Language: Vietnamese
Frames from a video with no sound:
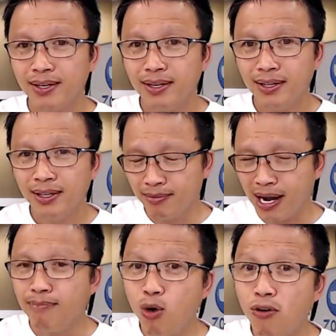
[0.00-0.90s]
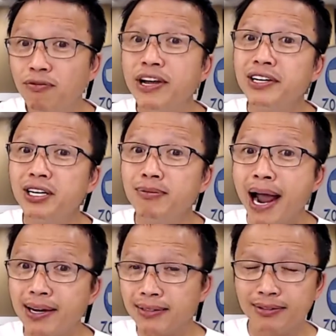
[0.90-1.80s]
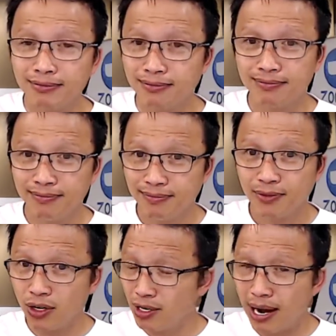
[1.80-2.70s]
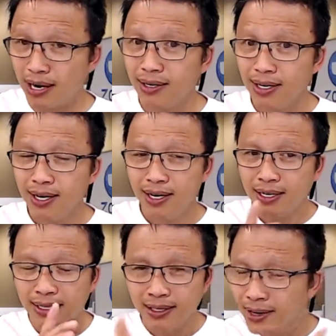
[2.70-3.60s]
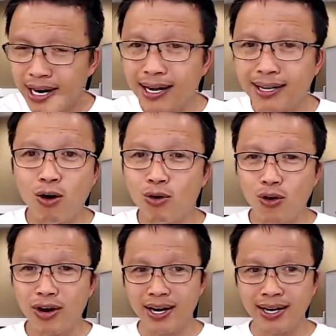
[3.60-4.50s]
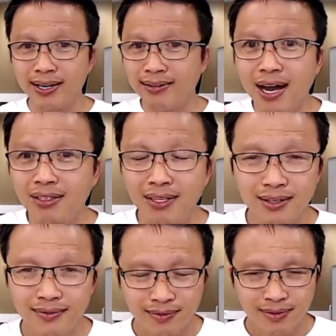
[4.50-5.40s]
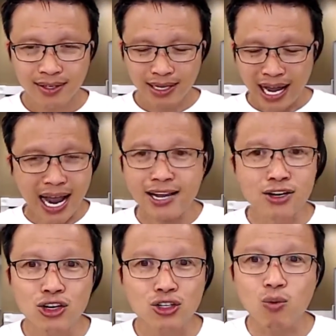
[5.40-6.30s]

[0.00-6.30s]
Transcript: nhưng mà em mua vì người bán có những bạn nó khác nhau chỗ này là cái chất thôi hai người cùng